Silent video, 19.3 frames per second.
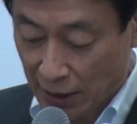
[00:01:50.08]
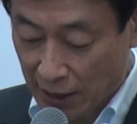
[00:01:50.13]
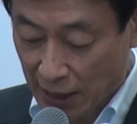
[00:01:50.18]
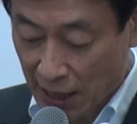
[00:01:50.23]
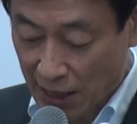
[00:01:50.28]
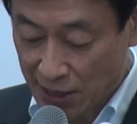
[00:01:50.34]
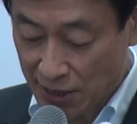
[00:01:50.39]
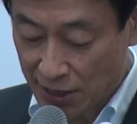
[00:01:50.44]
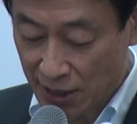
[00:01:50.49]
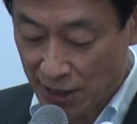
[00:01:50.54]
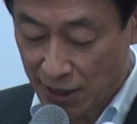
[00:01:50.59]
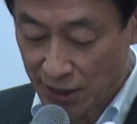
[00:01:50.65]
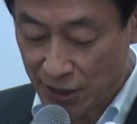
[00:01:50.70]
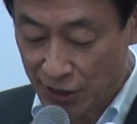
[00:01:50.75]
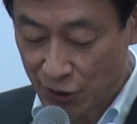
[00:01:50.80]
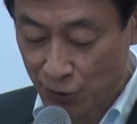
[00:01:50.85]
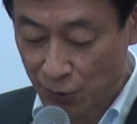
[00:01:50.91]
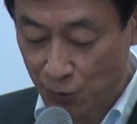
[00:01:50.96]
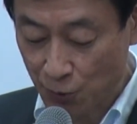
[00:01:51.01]
感染
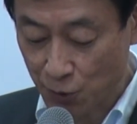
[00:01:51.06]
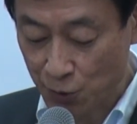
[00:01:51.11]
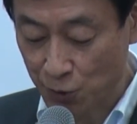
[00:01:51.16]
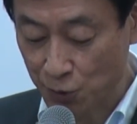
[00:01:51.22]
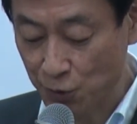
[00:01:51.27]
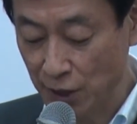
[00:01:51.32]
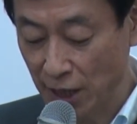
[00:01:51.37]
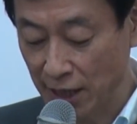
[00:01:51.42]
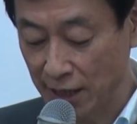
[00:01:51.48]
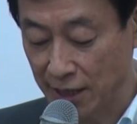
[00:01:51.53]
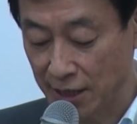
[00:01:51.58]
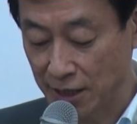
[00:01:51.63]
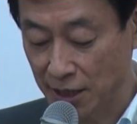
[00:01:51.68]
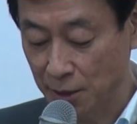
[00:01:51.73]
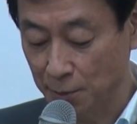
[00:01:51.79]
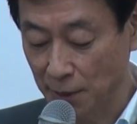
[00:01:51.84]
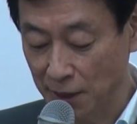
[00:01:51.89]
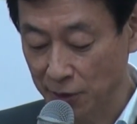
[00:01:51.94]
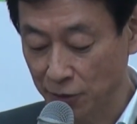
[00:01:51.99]
リスクの少ない
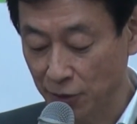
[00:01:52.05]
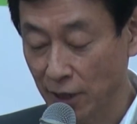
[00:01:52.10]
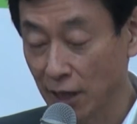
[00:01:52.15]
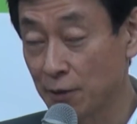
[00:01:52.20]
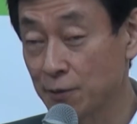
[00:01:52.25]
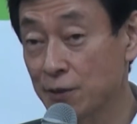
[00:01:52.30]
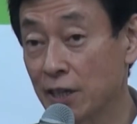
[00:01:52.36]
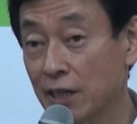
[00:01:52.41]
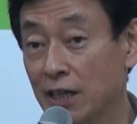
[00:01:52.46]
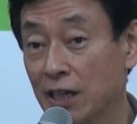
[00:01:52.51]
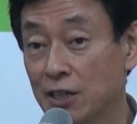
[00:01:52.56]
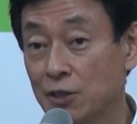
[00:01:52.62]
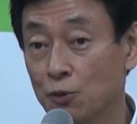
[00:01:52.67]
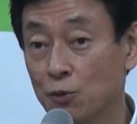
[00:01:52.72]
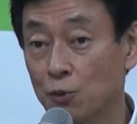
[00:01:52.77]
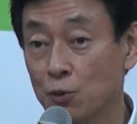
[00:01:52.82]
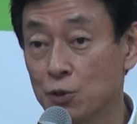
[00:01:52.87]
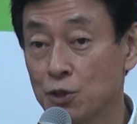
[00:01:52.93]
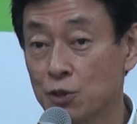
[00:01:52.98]
スマートライフ社会
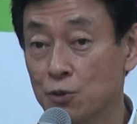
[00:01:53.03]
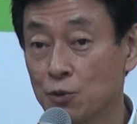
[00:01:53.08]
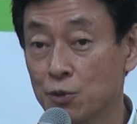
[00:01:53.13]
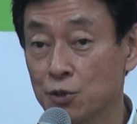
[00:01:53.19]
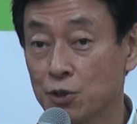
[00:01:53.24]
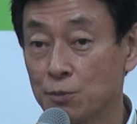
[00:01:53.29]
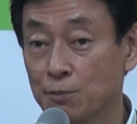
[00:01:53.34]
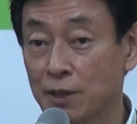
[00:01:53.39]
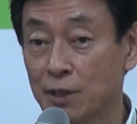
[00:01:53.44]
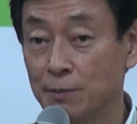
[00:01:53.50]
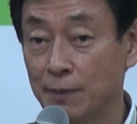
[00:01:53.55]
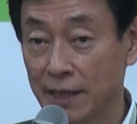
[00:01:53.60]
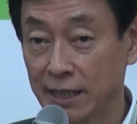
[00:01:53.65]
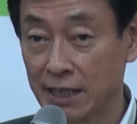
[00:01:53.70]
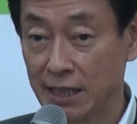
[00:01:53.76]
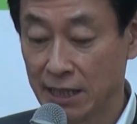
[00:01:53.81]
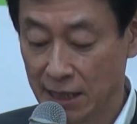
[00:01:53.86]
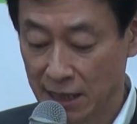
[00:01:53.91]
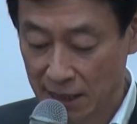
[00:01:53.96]
の構築を進めるべ
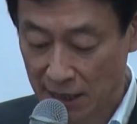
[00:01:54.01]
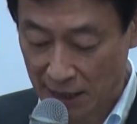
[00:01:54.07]
き、